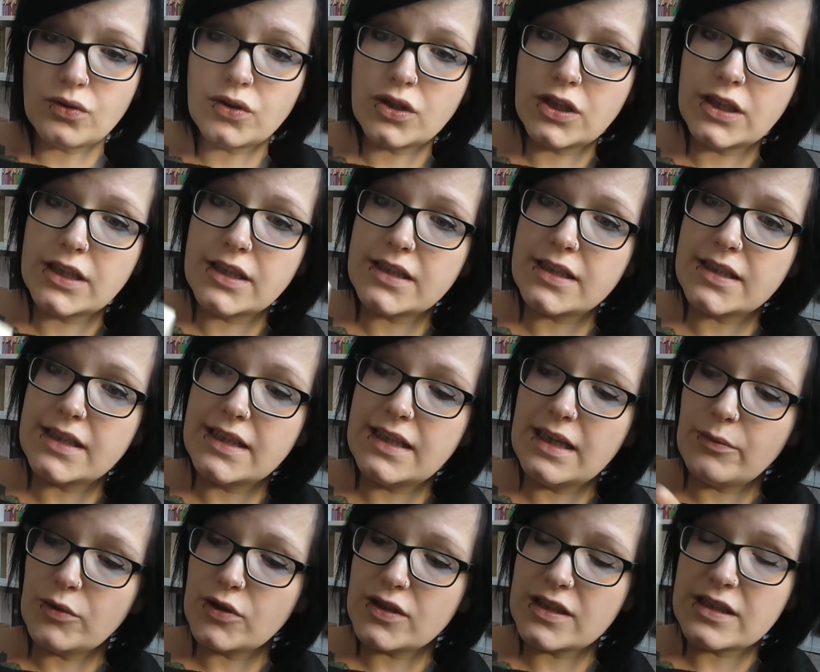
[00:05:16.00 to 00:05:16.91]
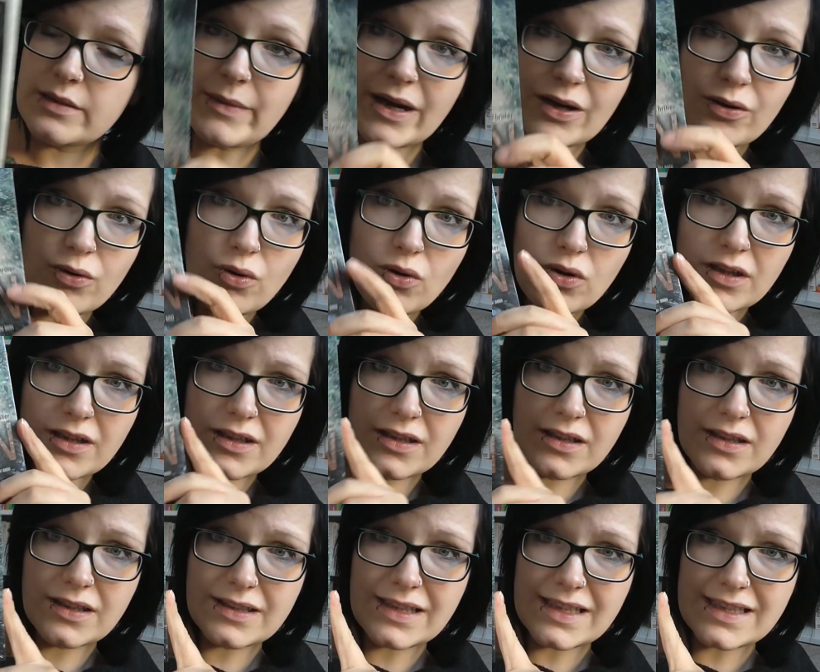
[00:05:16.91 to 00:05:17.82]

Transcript: Und hier muss ich mal gucken,